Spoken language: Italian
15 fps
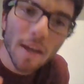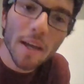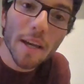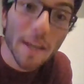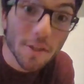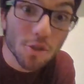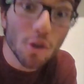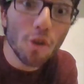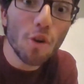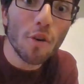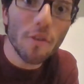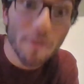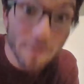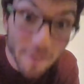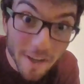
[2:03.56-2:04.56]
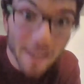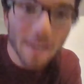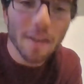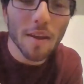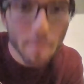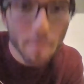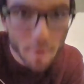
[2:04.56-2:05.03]
che sono
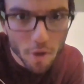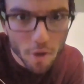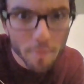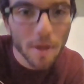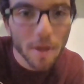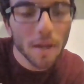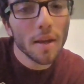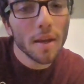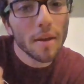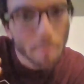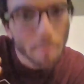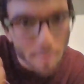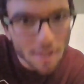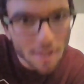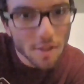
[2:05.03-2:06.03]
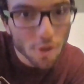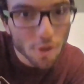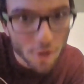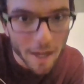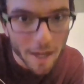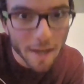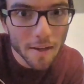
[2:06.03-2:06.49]
veri e propri
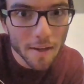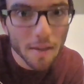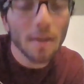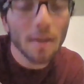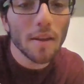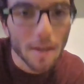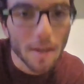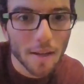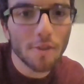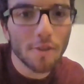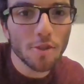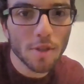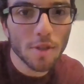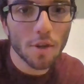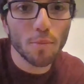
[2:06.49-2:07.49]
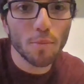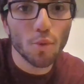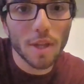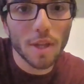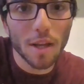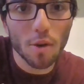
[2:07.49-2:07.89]
missionari nelle nostre comunità